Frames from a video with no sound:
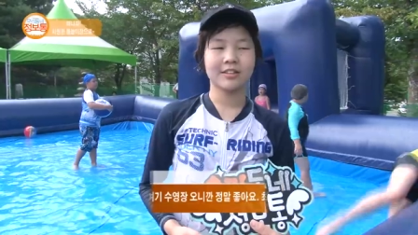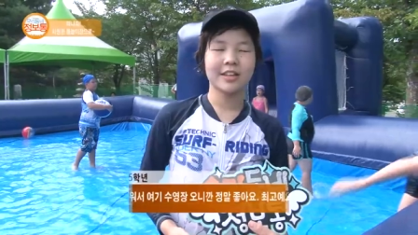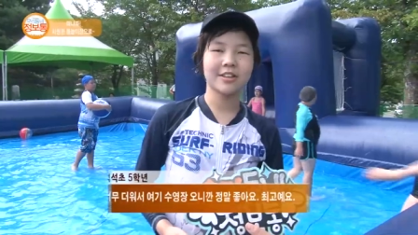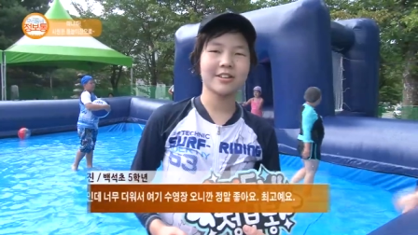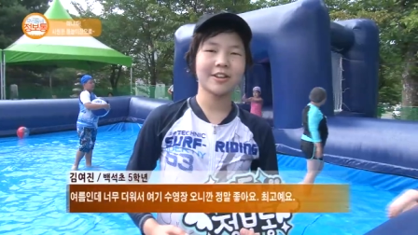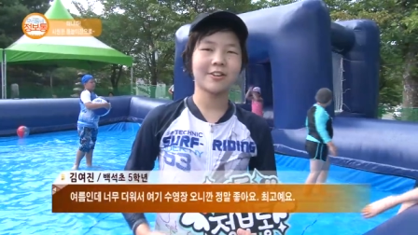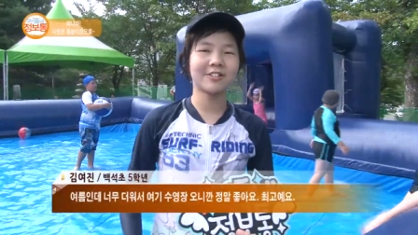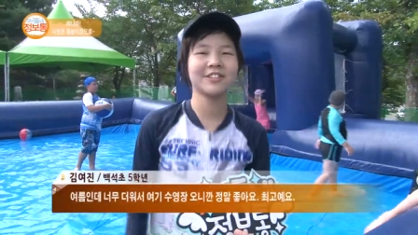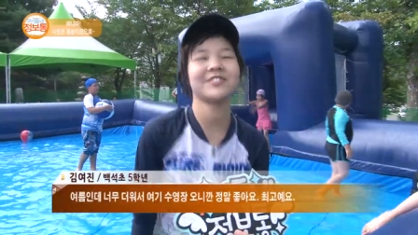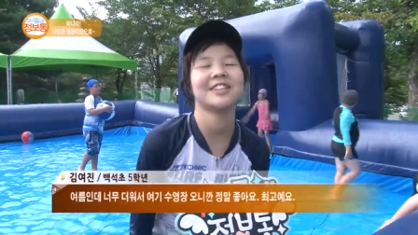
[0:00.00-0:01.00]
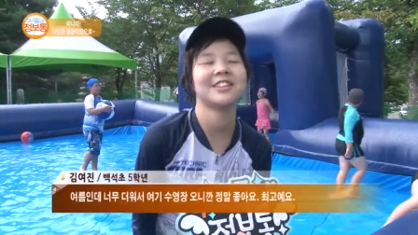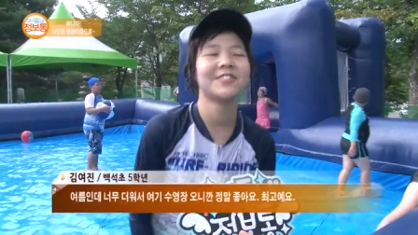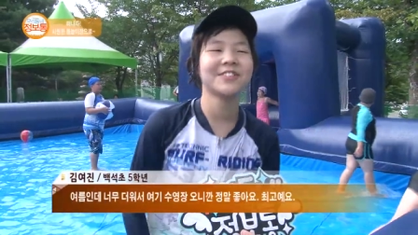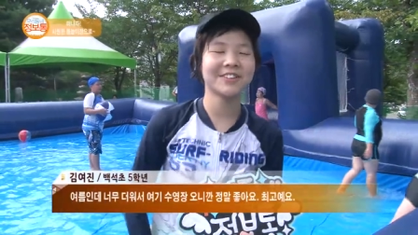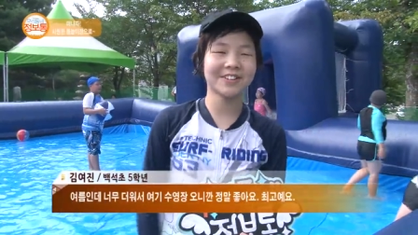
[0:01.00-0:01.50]
네, 이제 여름인데
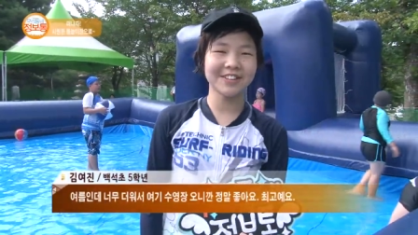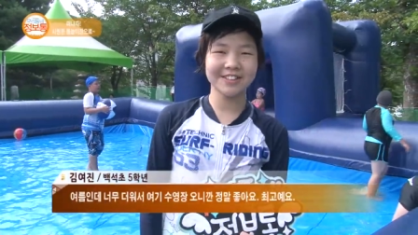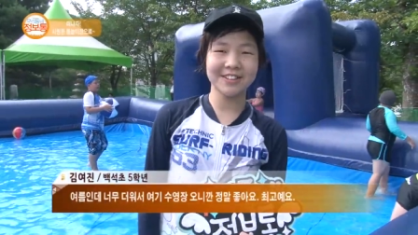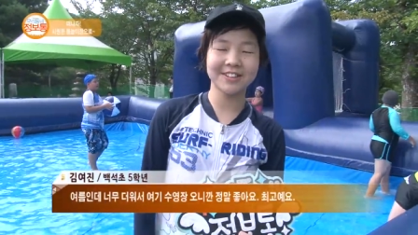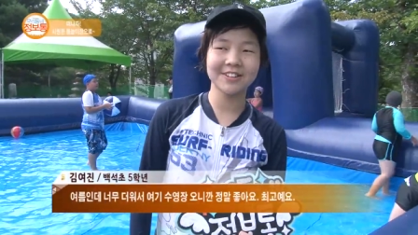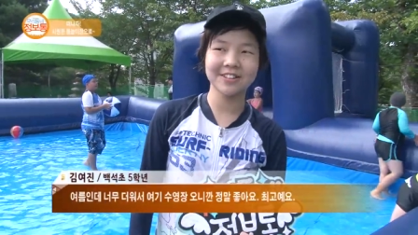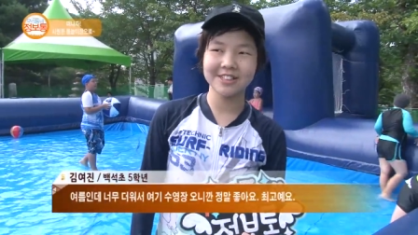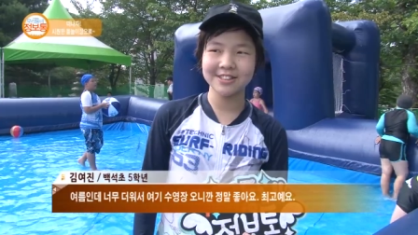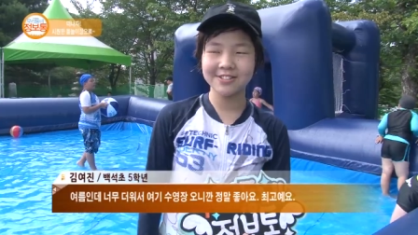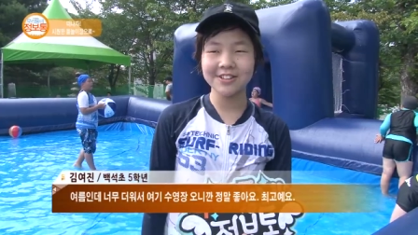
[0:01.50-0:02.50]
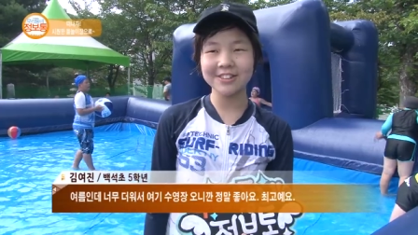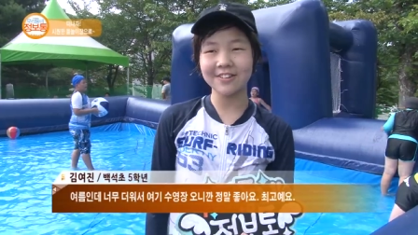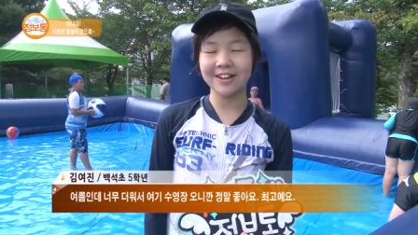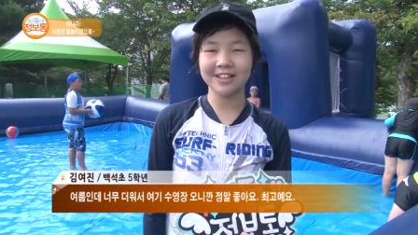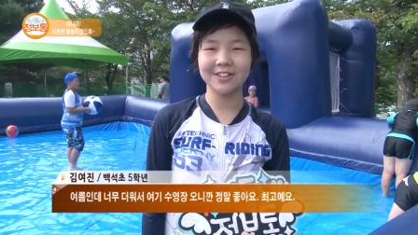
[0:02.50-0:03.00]
너무 더워서 여기
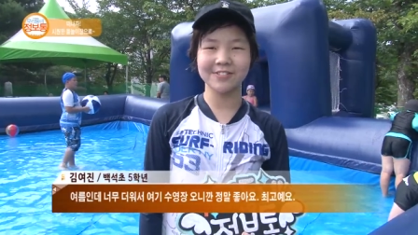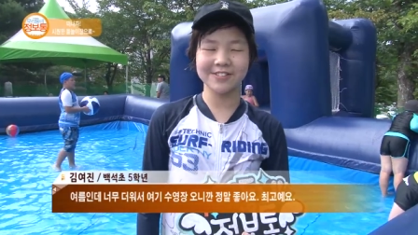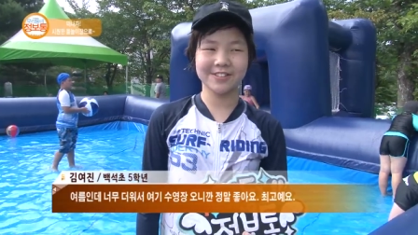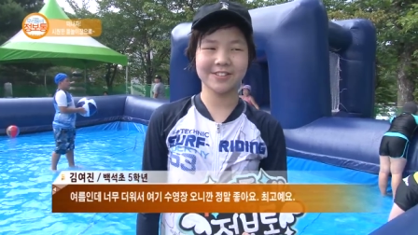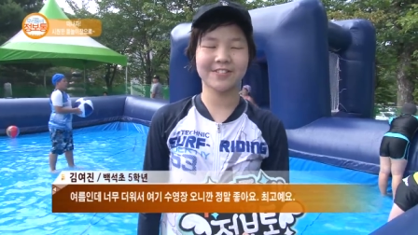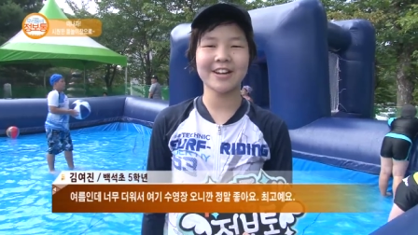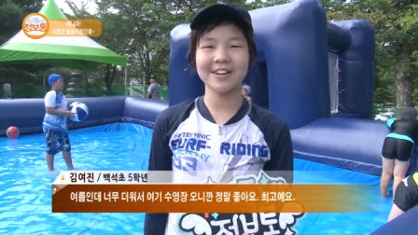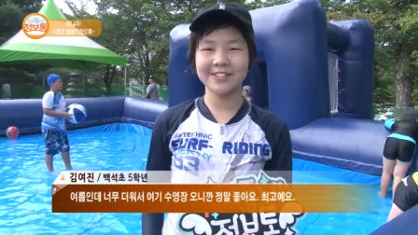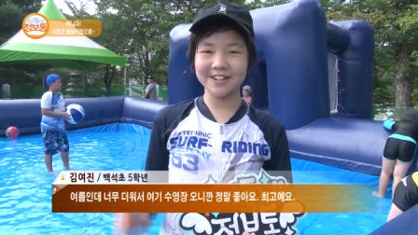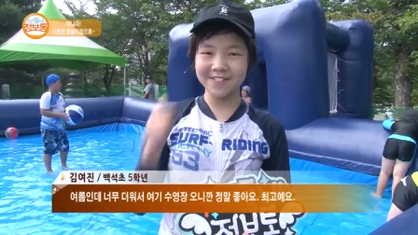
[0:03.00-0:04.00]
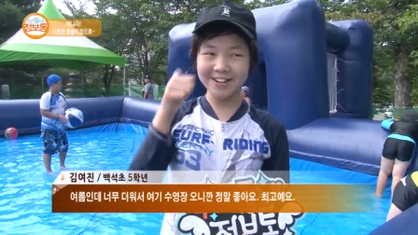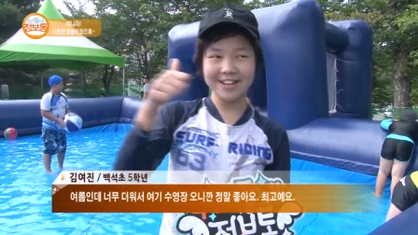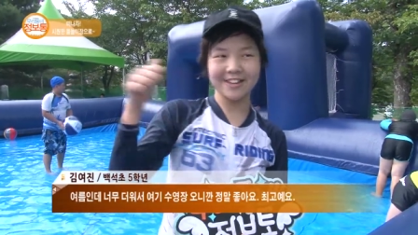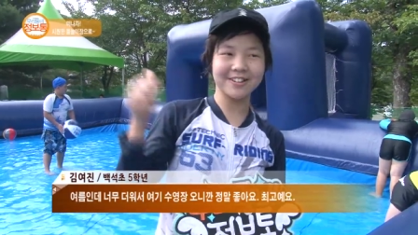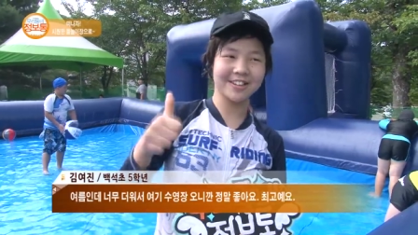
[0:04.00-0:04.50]
수영장 와서 너무 좋아요.
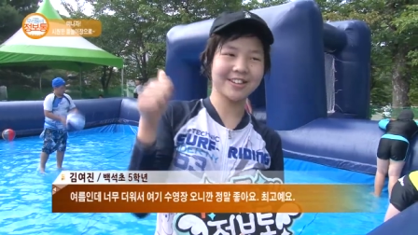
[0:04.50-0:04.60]
최고예요.